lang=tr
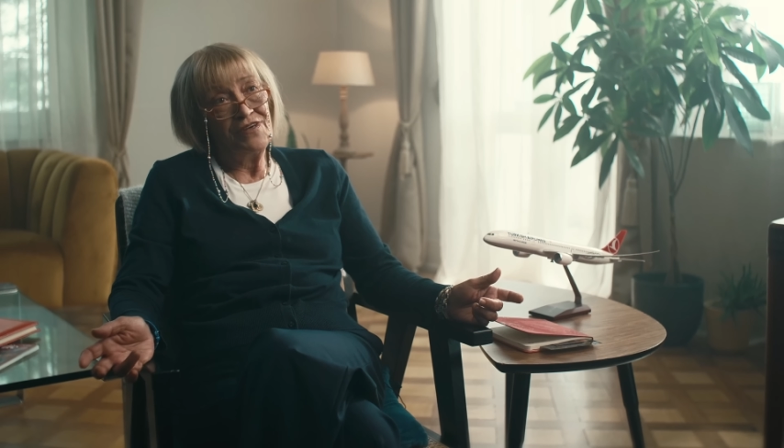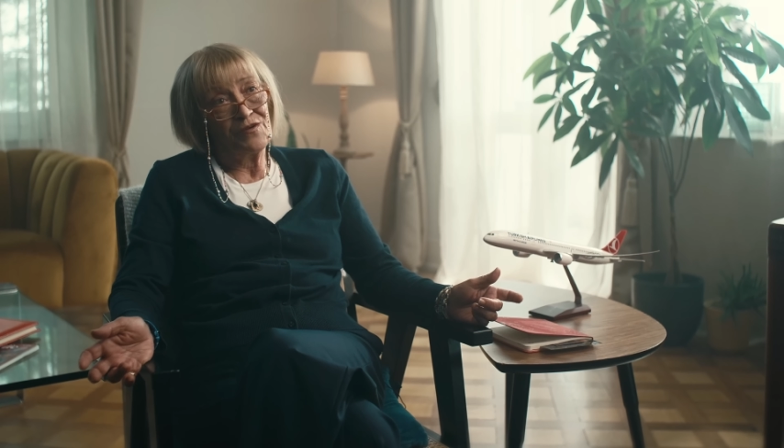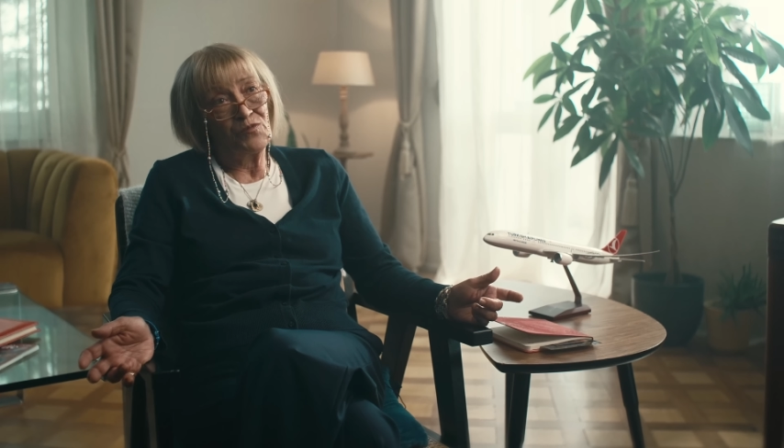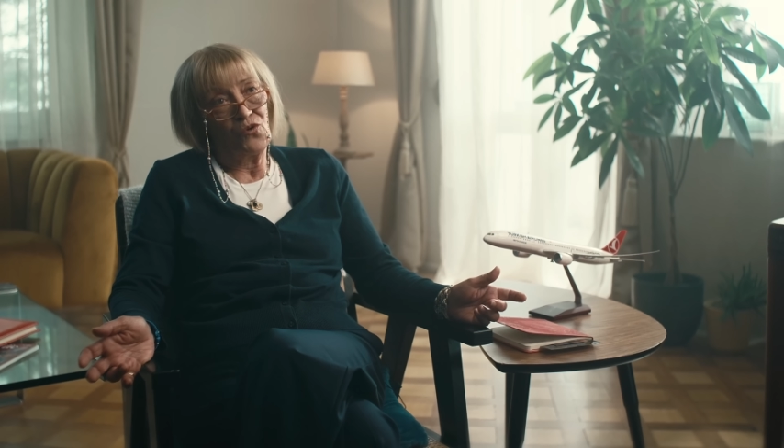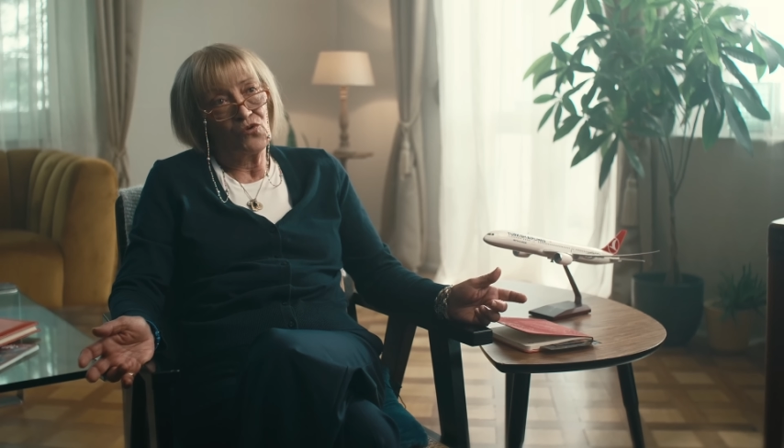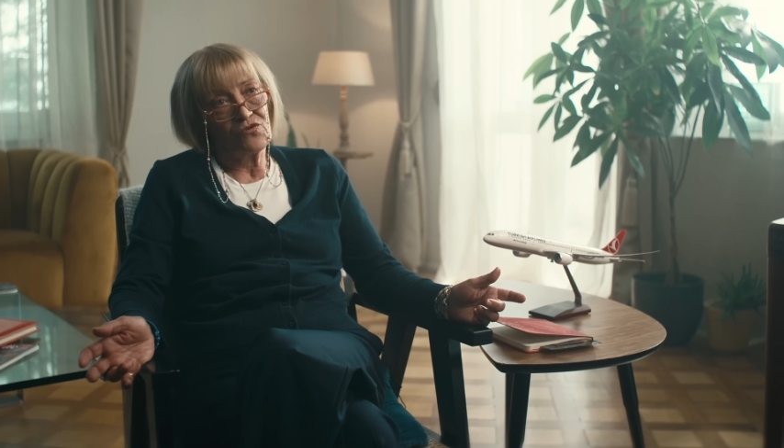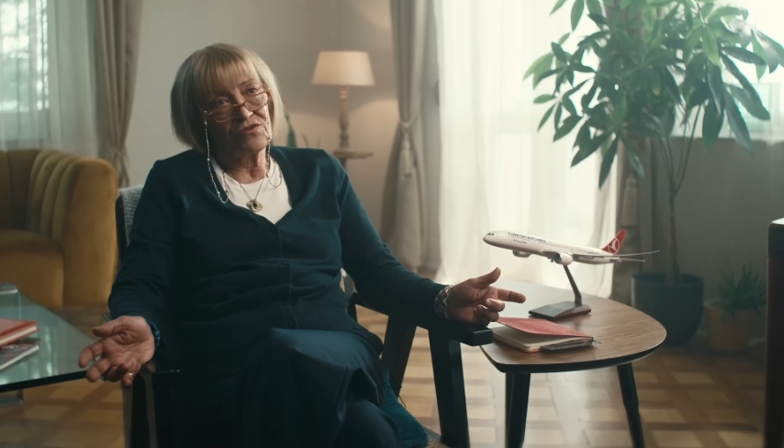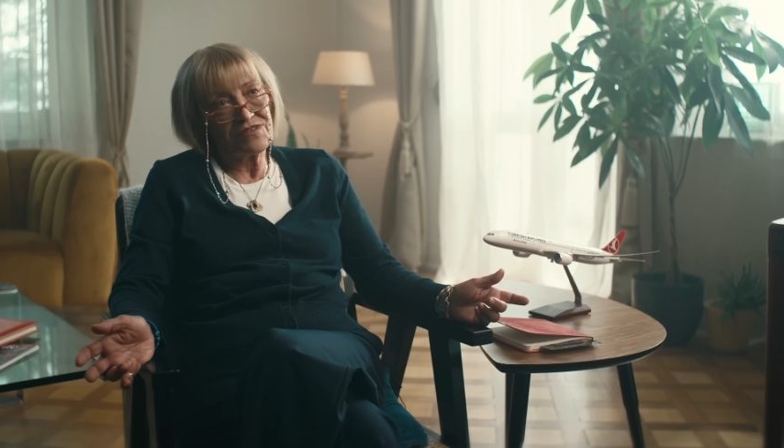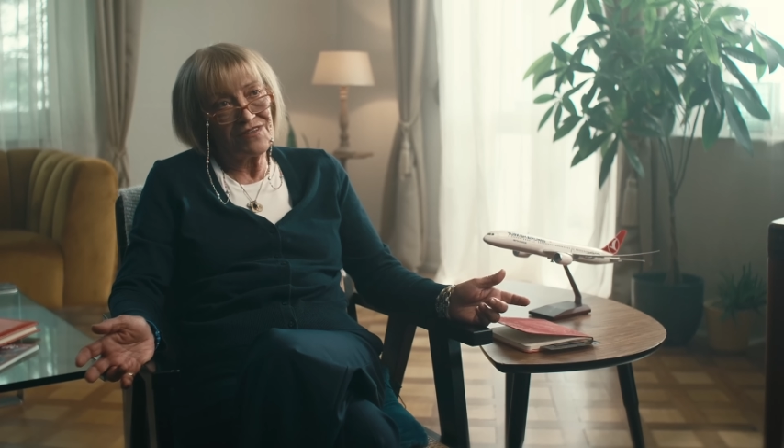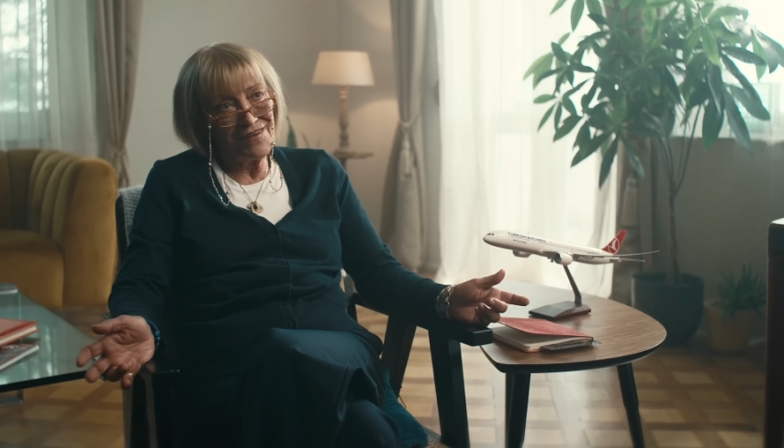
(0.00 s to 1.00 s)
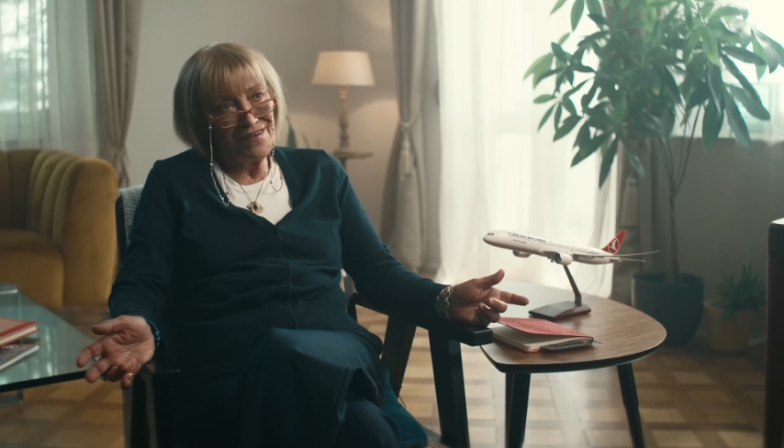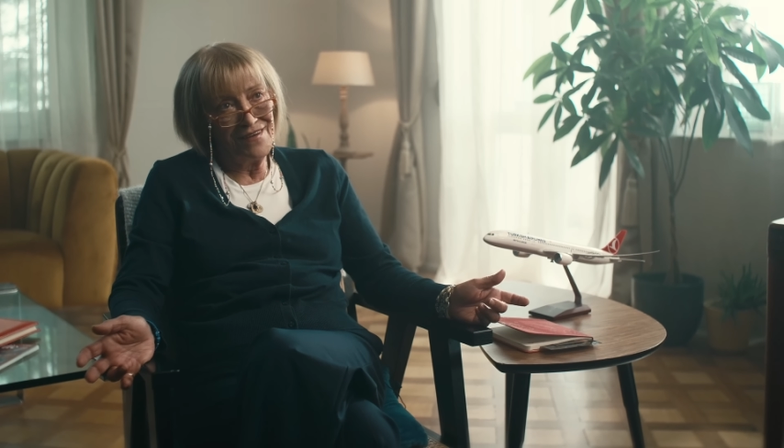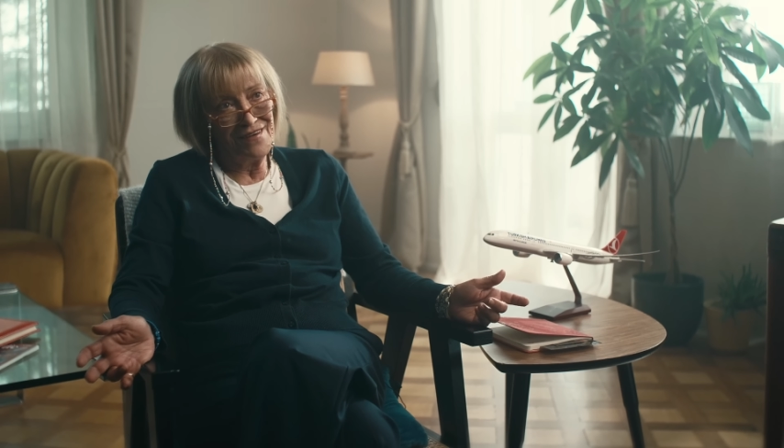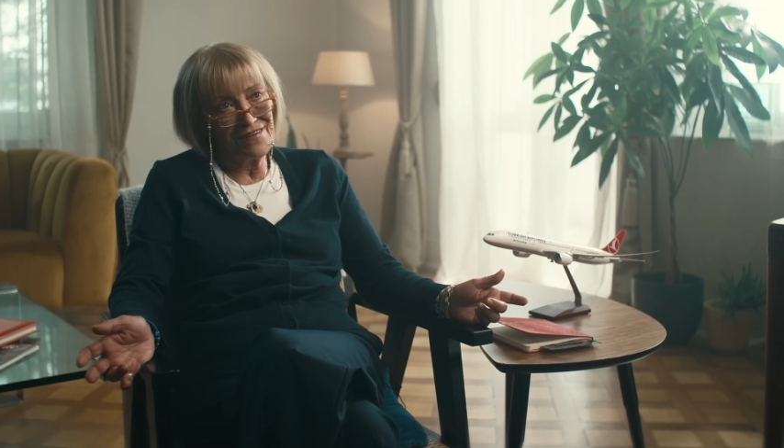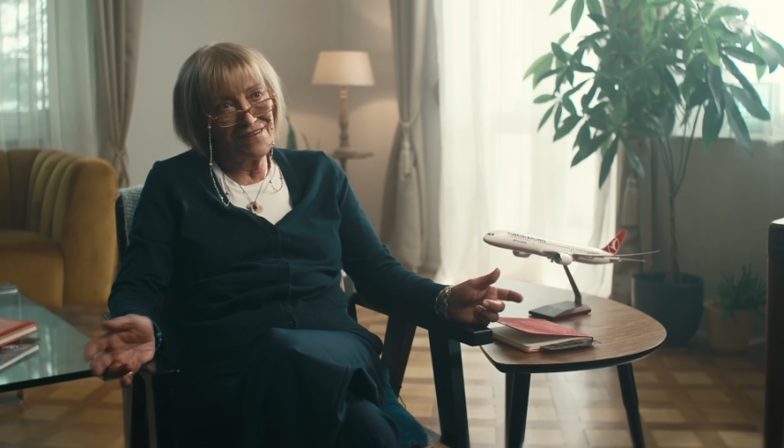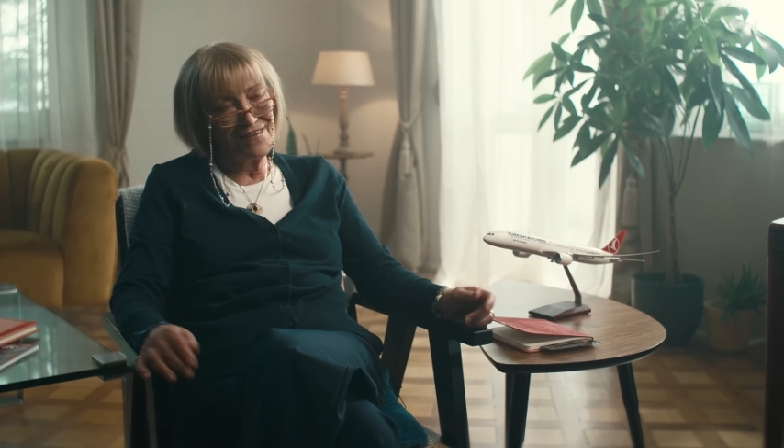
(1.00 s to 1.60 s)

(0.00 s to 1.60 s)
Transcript: 20, 30, 47 yıl